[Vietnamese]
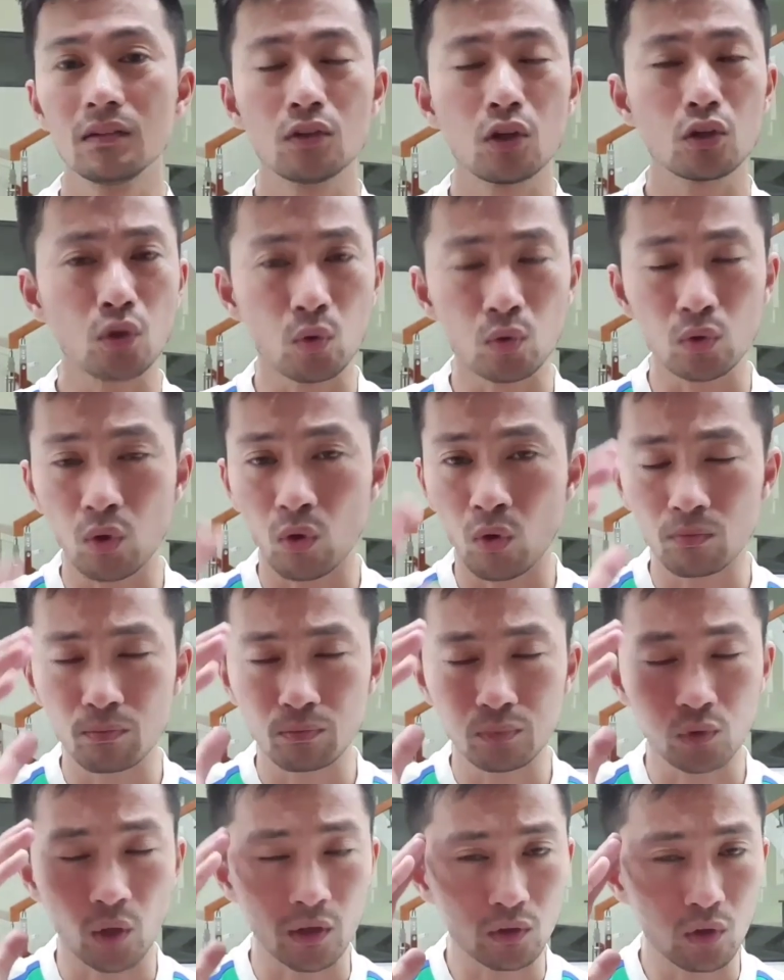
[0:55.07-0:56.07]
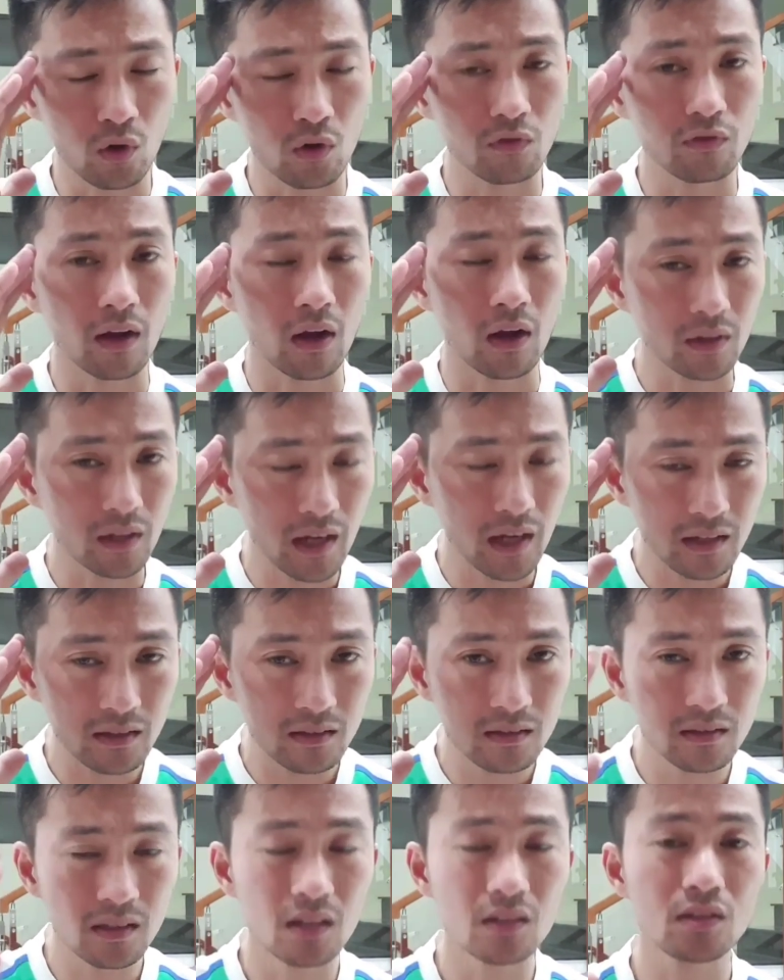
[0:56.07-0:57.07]
nó tùy thuộc tùy thuộc vào cái
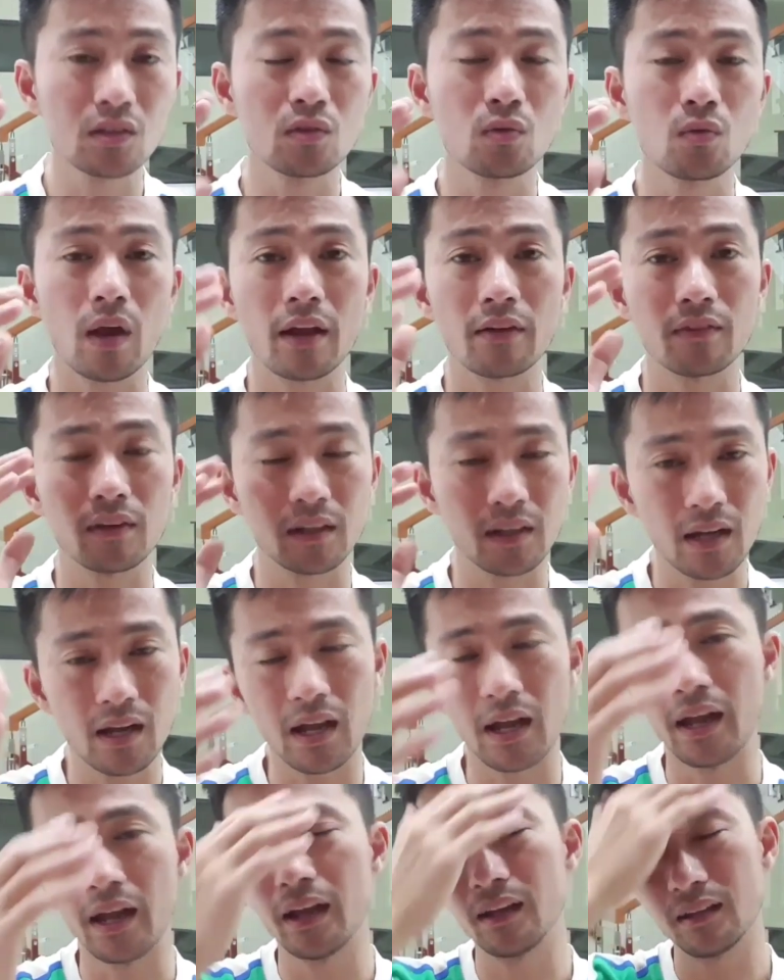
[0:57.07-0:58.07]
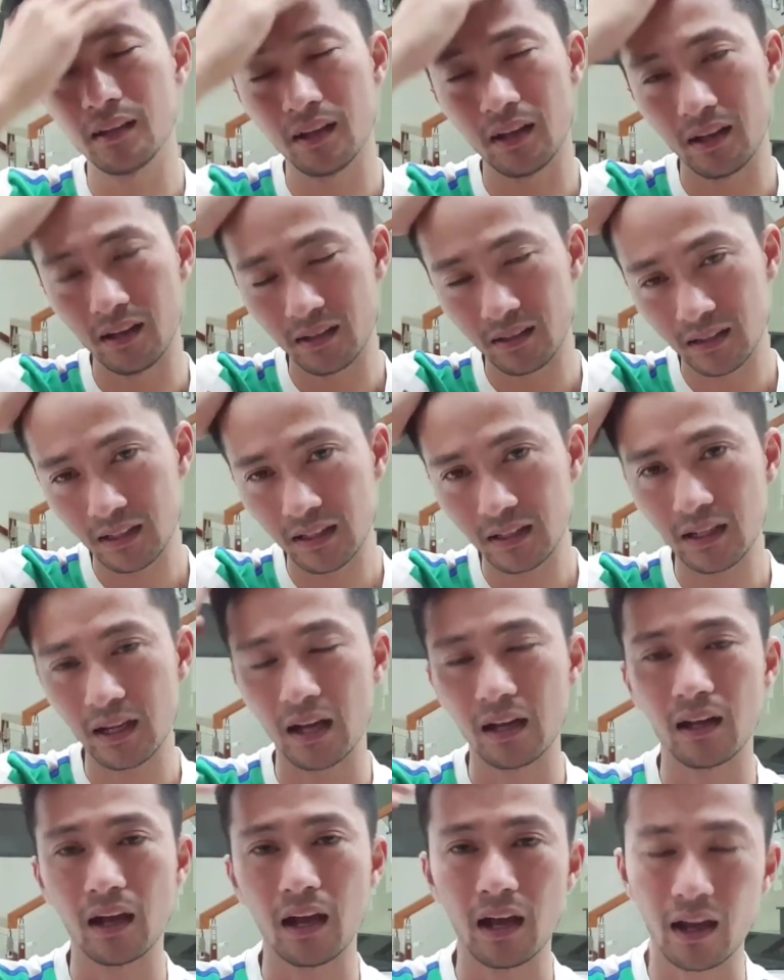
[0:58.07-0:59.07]
nhân sinh quan và cái hệ cái
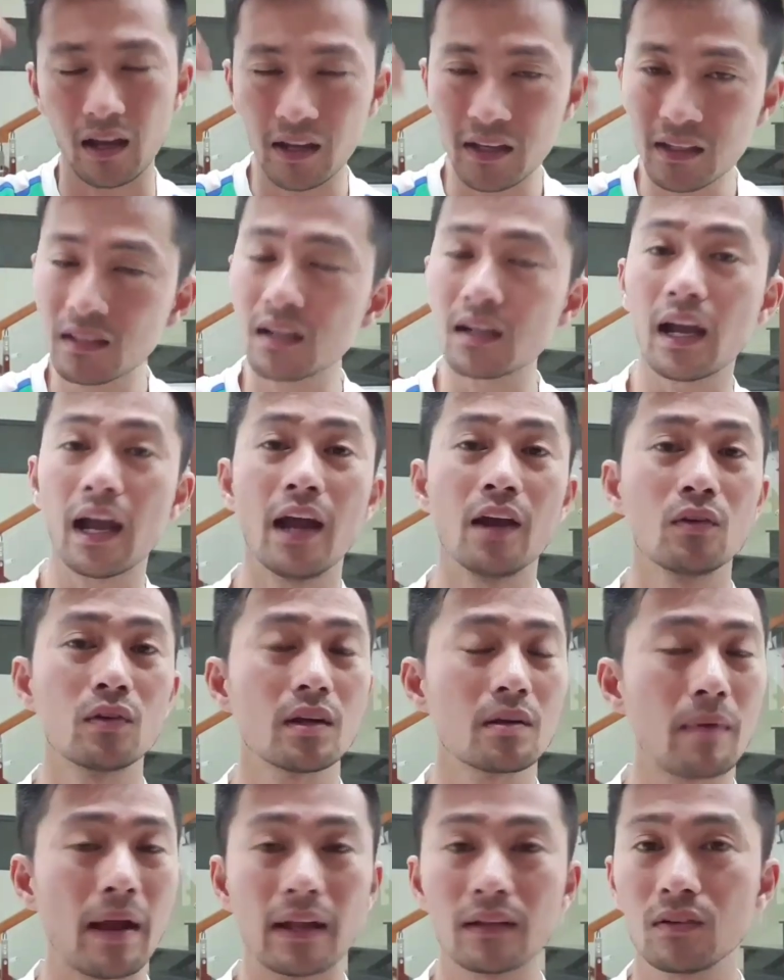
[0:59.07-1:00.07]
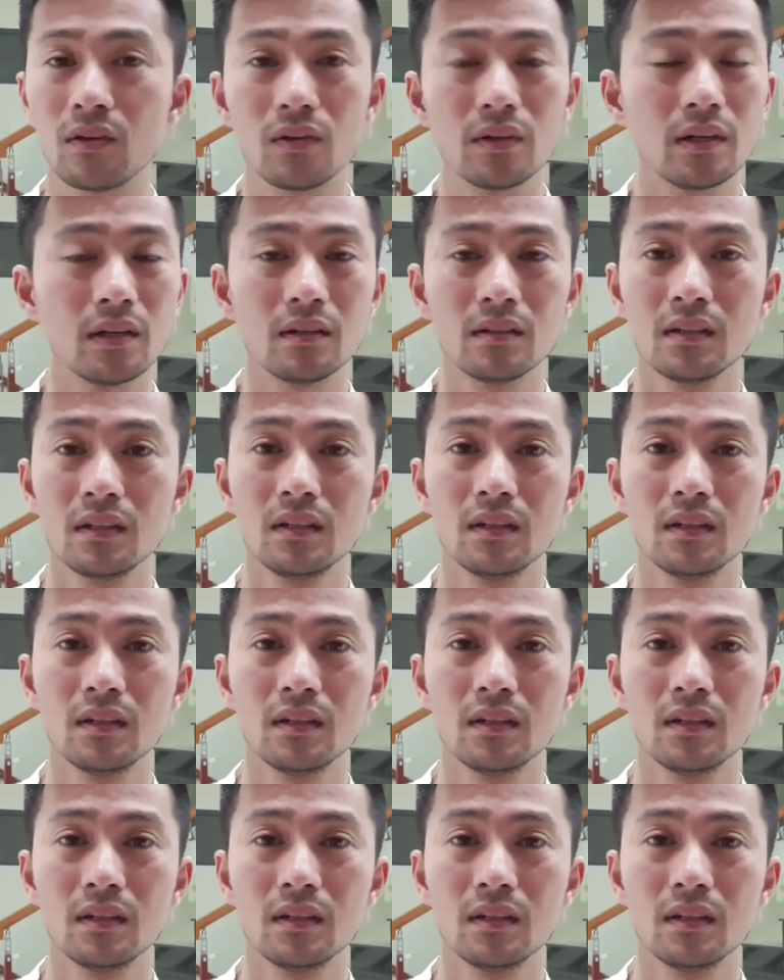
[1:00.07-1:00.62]
ý thức hệ của các bạn thôi à